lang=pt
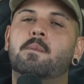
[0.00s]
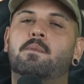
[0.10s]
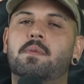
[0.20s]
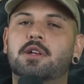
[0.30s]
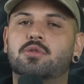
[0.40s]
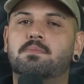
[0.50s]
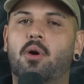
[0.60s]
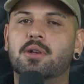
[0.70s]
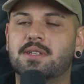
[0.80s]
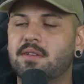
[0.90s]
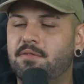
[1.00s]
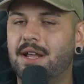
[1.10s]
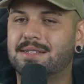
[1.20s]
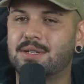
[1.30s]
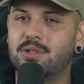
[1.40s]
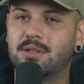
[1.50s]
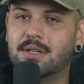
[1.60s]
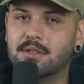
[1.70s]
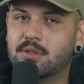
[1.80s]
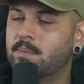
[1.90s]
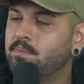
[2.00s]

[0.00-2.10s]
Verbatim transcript: por uma suposta infração de trânsito.